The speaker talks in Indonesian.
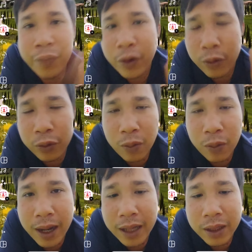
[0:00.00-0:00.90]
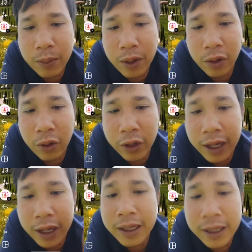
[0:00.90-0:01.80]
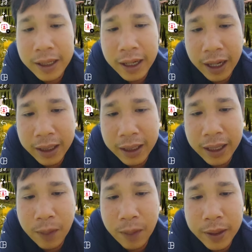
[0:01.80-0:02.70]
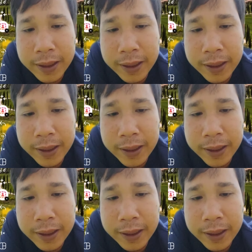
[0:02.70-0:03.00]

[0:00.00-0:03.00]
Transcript: Untuk mengganti backgroundnya Kalian tinggal pilih di sini,